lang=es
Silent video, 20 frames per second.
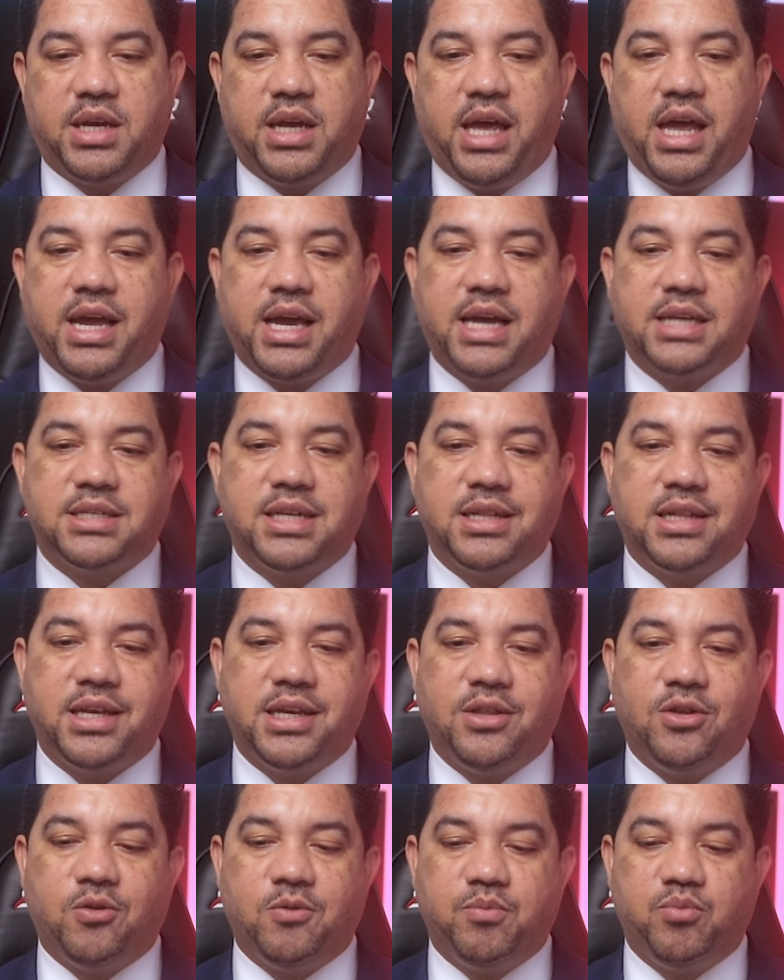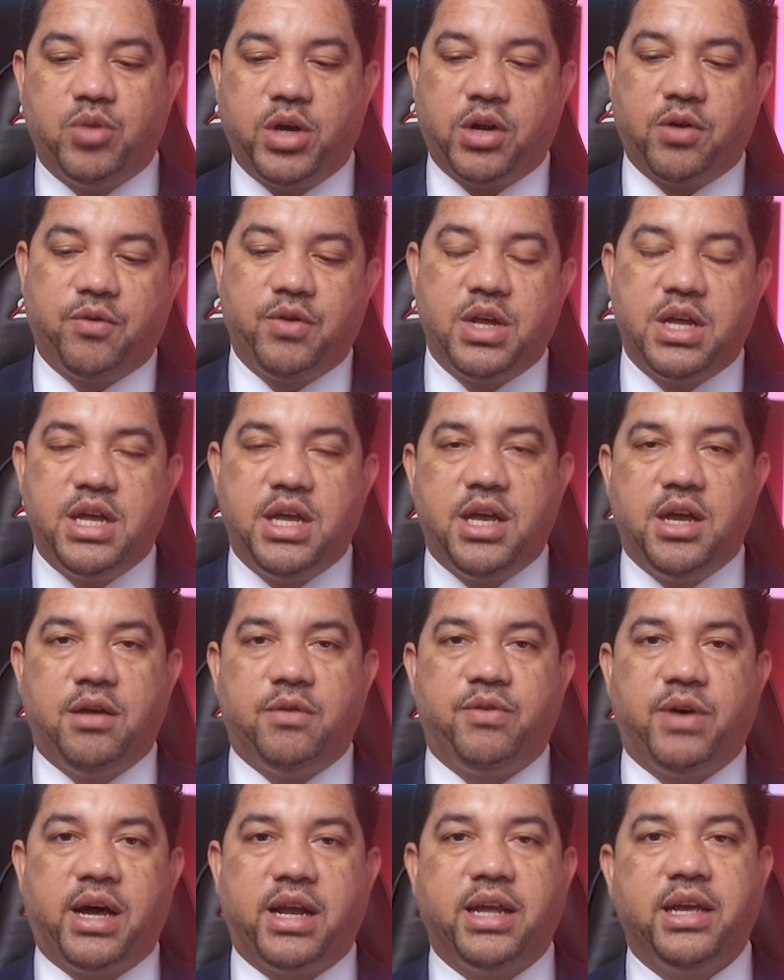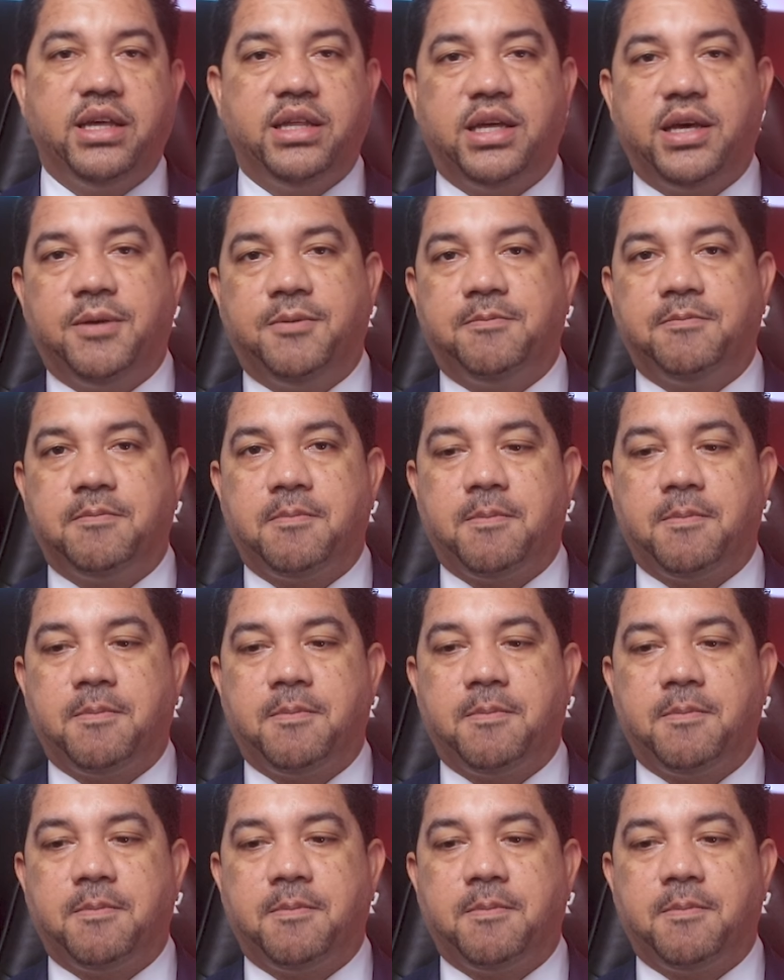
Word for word: ¿En qué sentido? Bueno, Faride